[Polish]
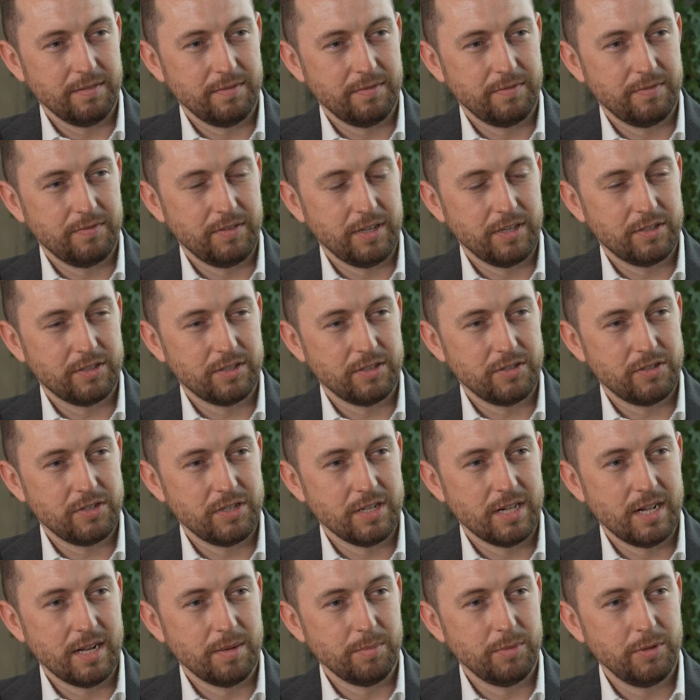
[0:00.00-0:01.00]
w
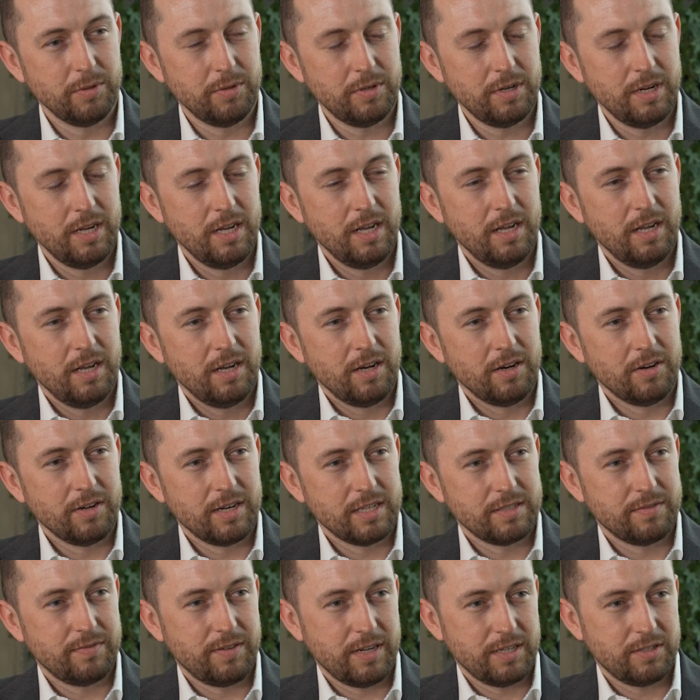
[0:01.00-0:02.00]
większości dla biur
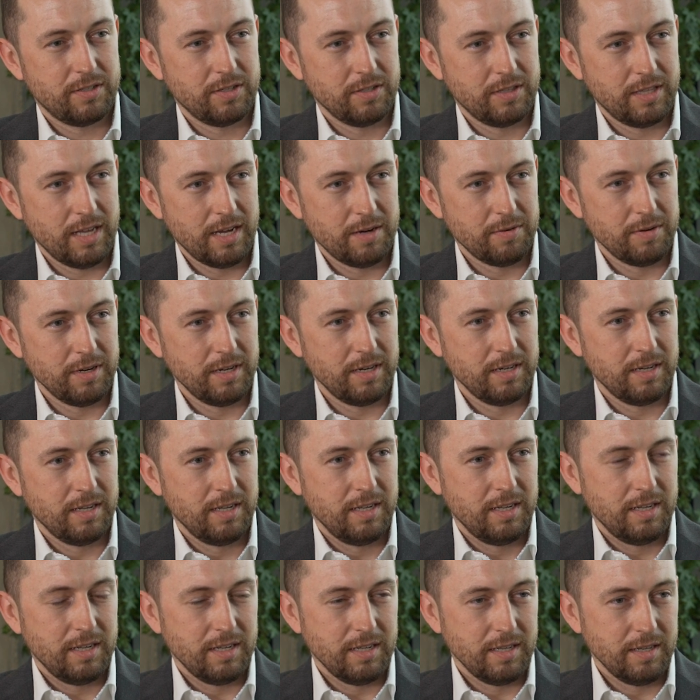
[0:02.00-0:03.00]
oraz Warso Tower
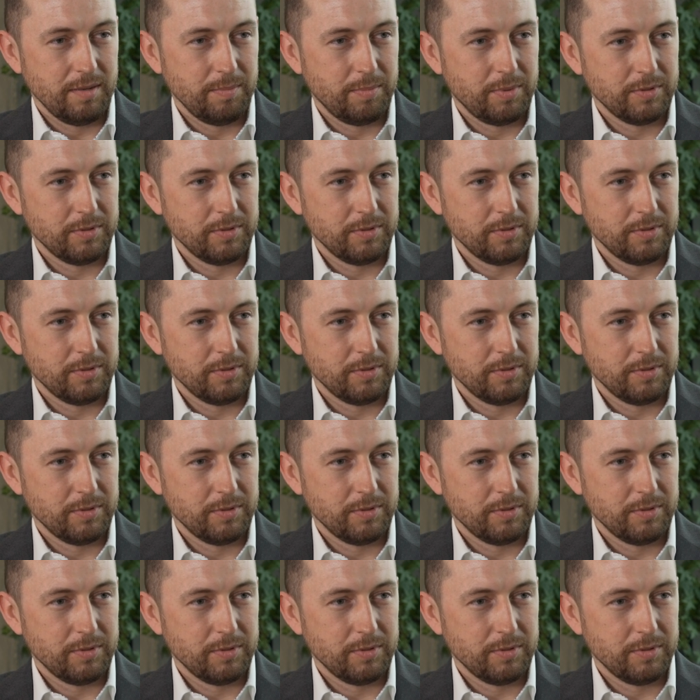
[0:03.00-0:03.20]
E,